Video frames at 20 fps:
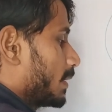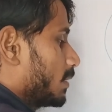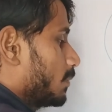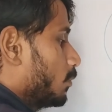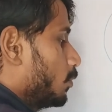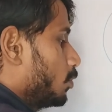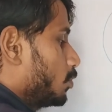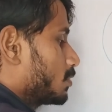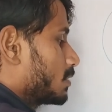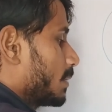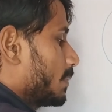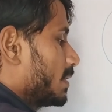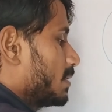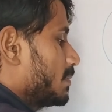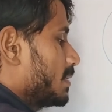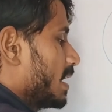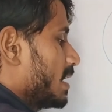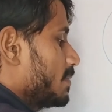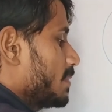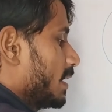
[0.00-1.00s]
पद बोलो समझ
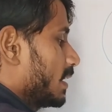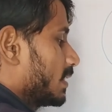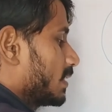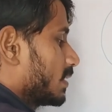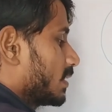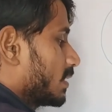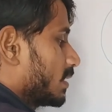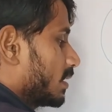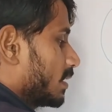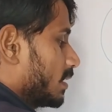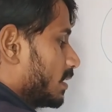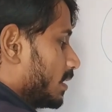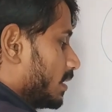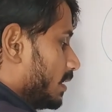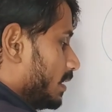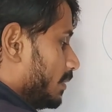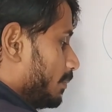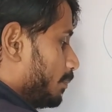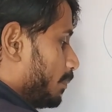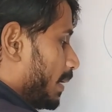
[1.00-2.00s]
में आई बात
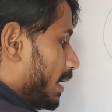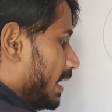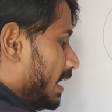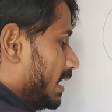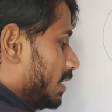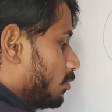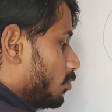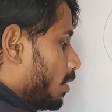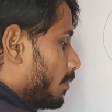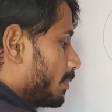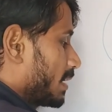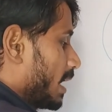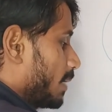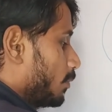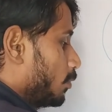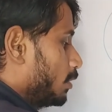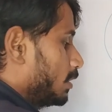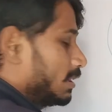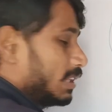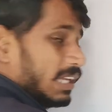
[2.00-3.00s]
पहले को हम
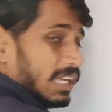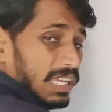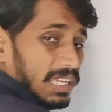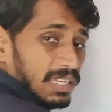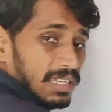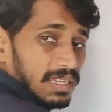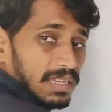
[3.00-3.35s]
क्या बोलते